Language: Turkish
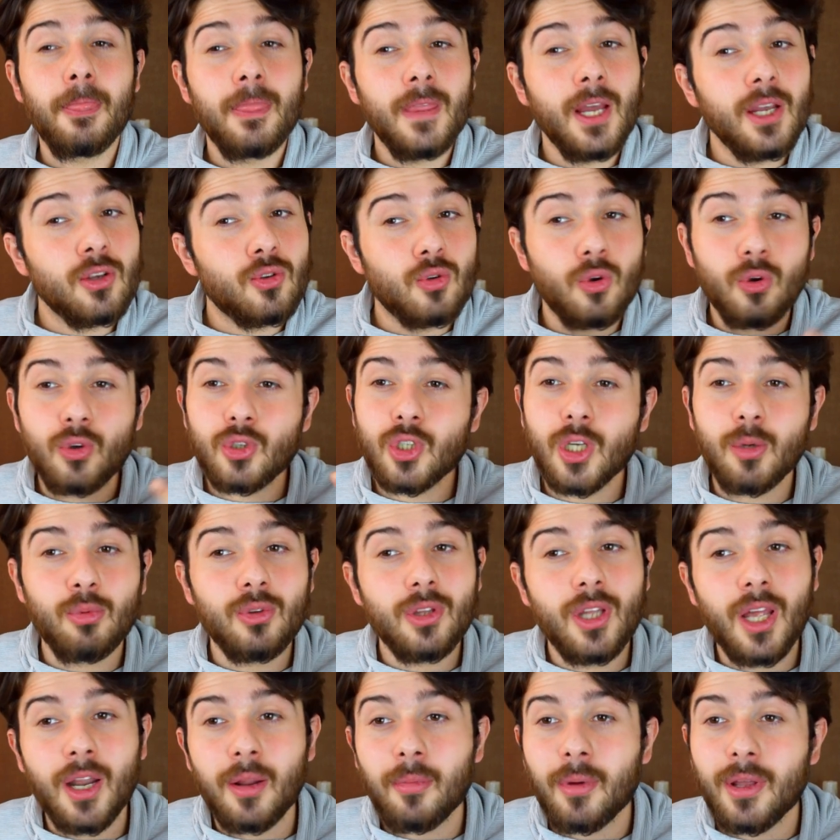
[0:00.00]
Nasıl olsa
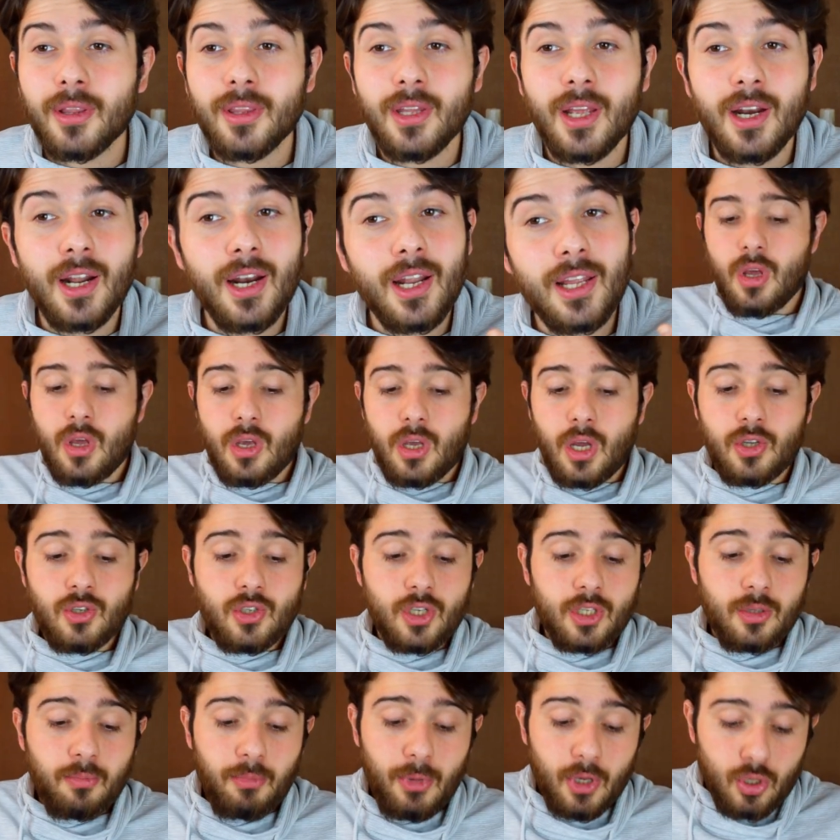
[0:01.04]
bunları benden alacak.
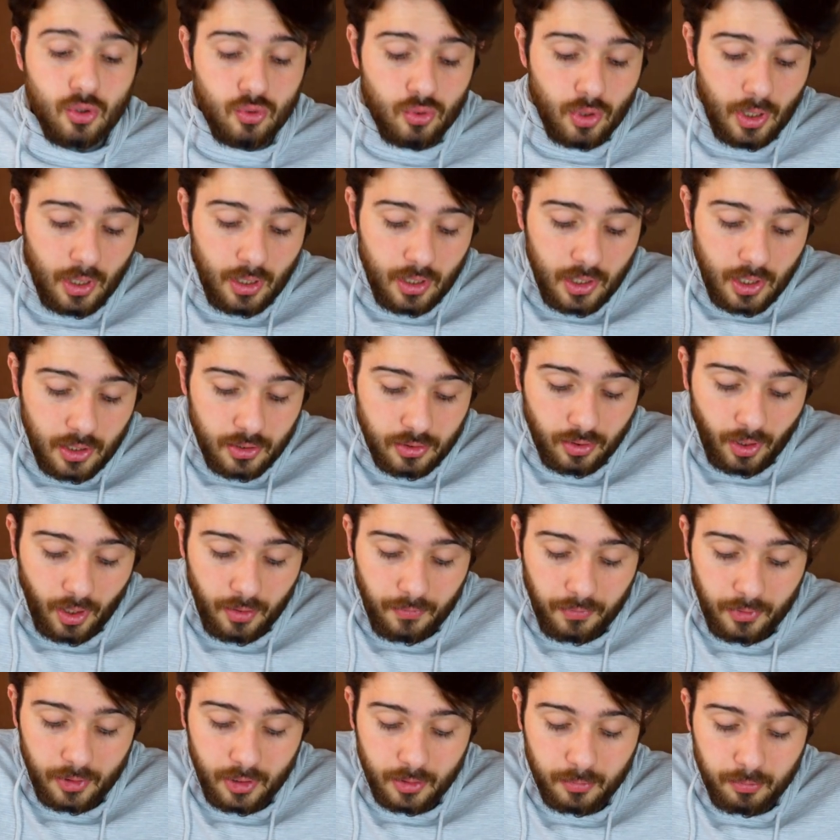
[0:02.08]
Açıkçası 557
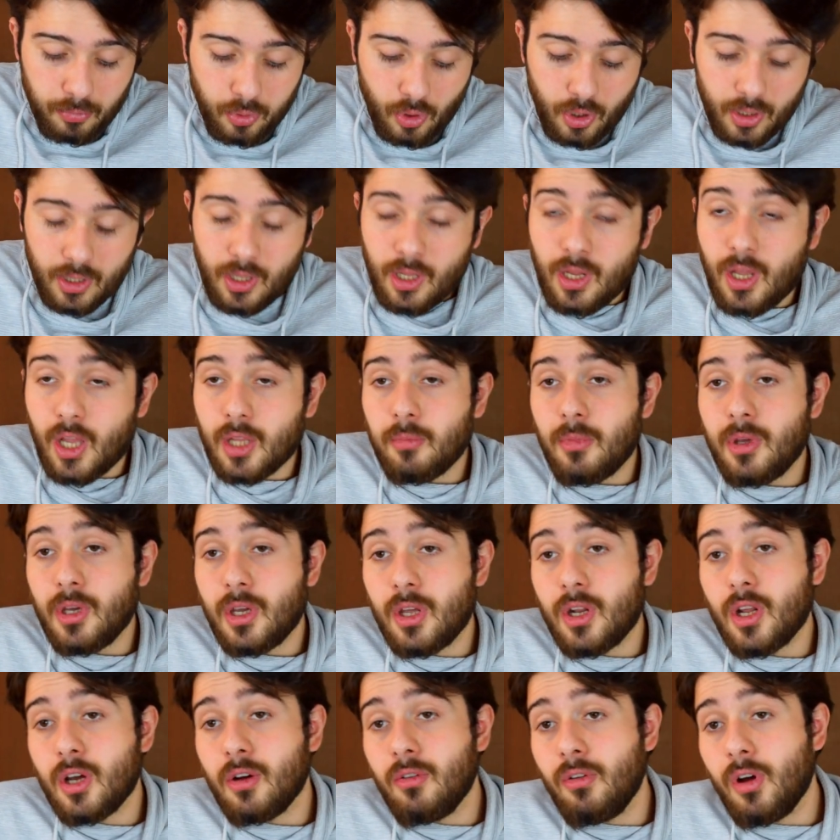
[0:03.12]
sayfalık bu kadar yazmaya
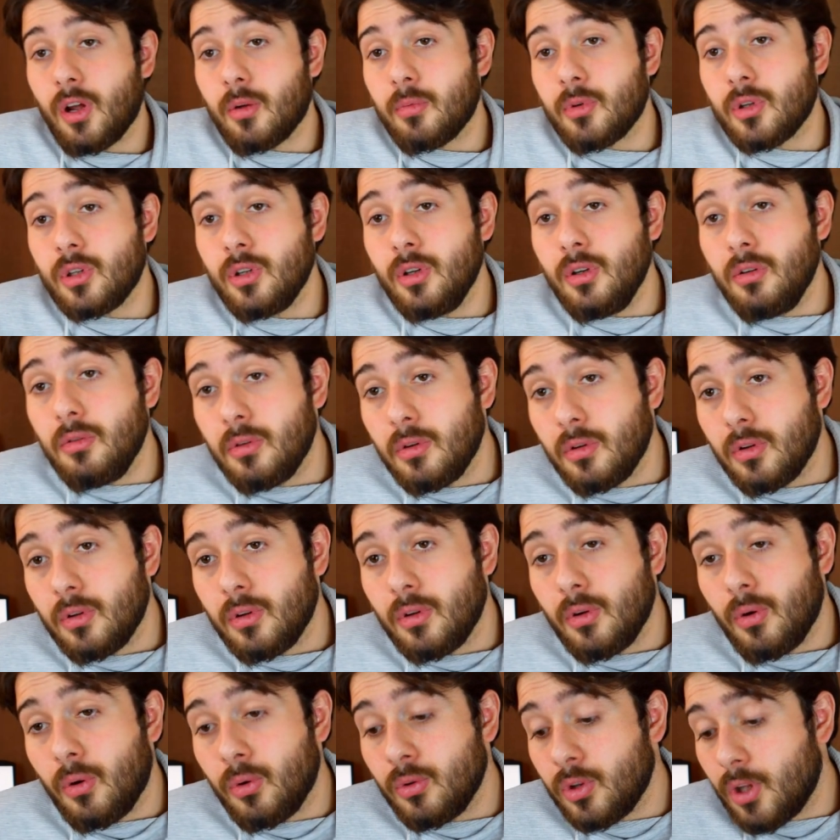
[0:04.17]
gerek var mıydı?
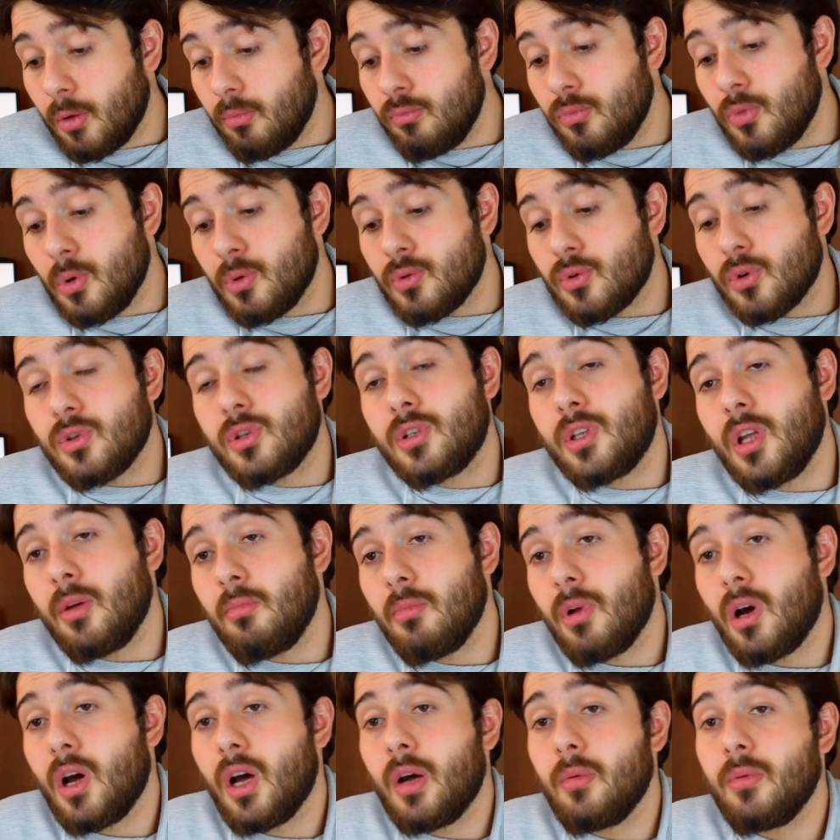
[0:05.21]
Onu da bilmiyorum John
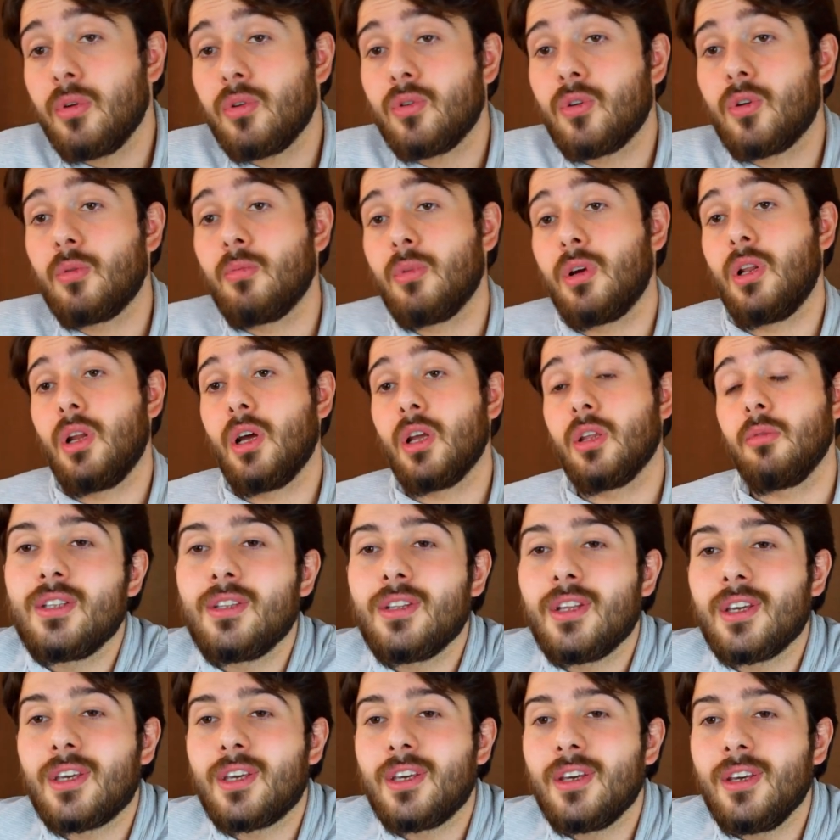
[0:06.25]
Steinbeck abiye sormak lazım.
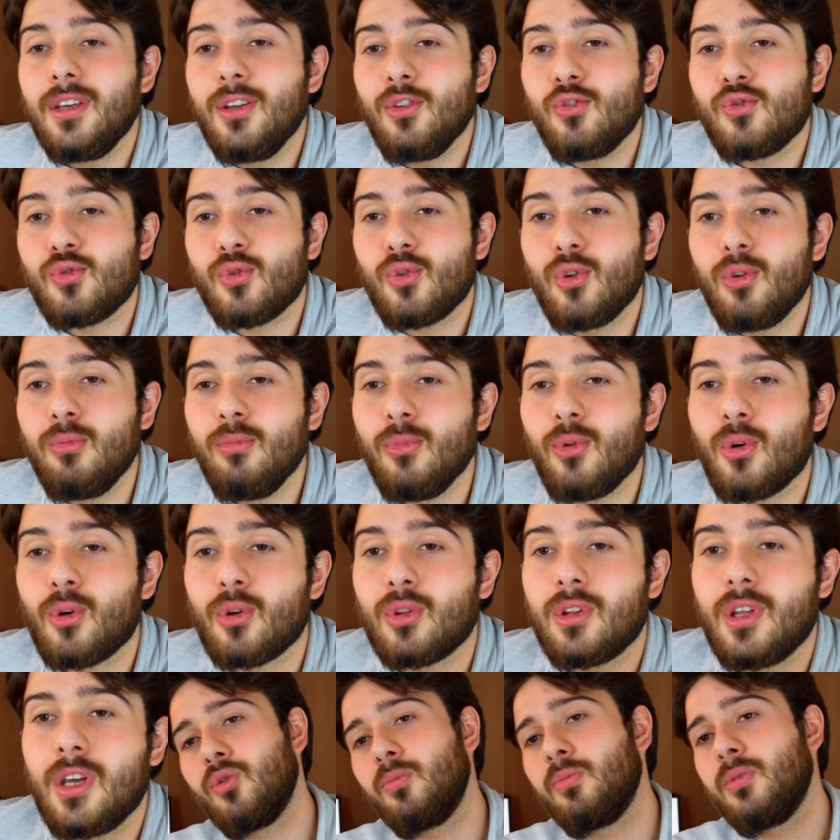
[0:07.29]
İçindeki zulüm
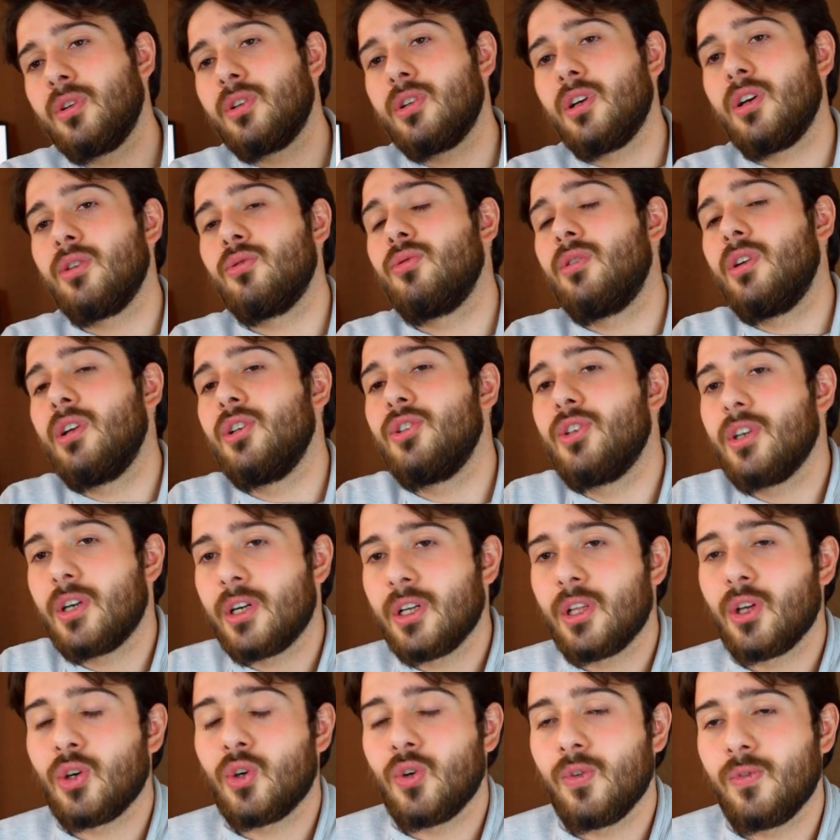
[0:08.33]
ortaya çıktı. Sansürlenince
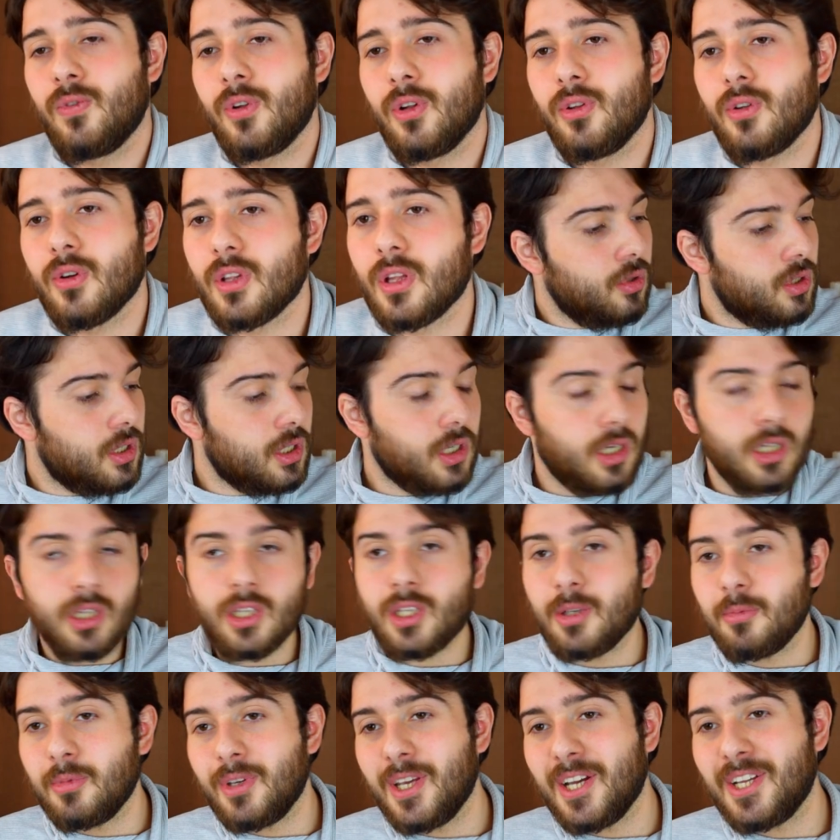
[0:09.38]
kadar küfrediyor. Bu
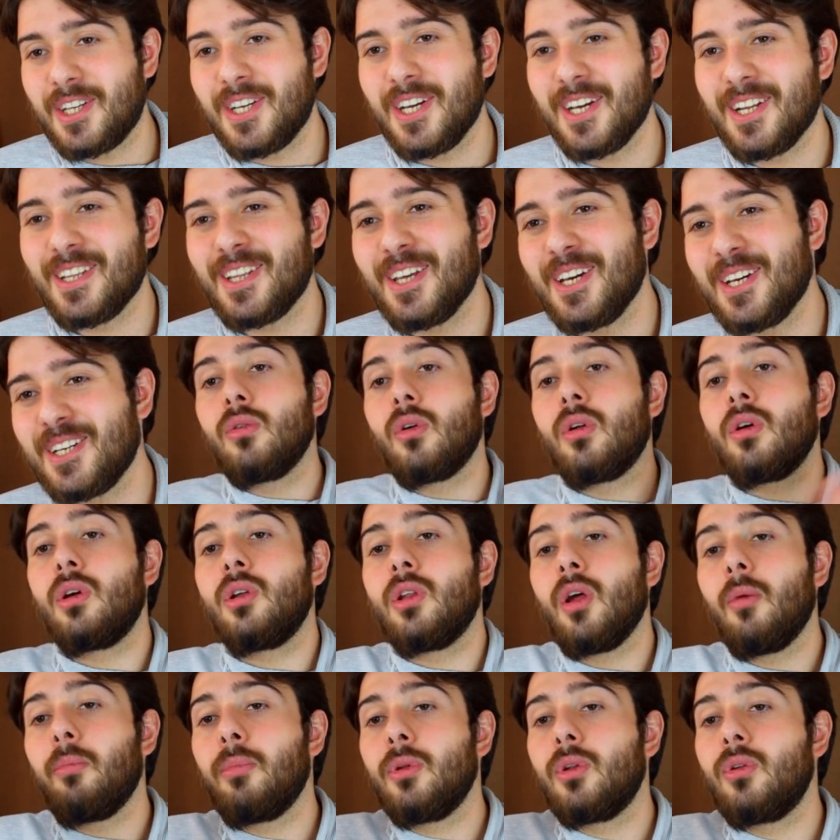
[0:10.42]
Sıkıldığım gerçeğini
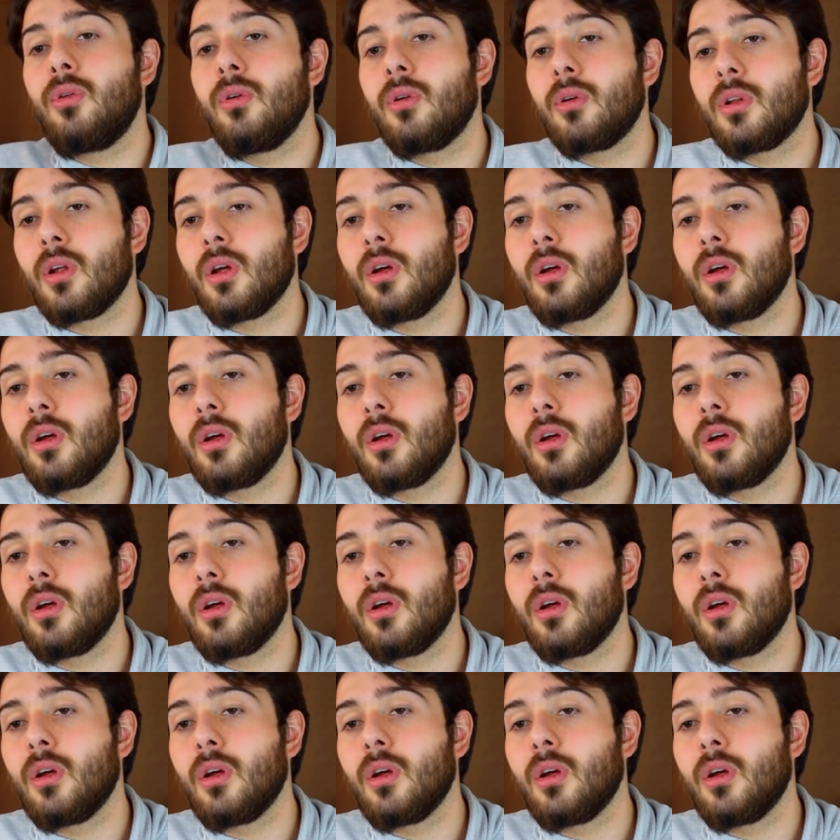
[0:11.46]
değiştirmiyor. Bitiyor.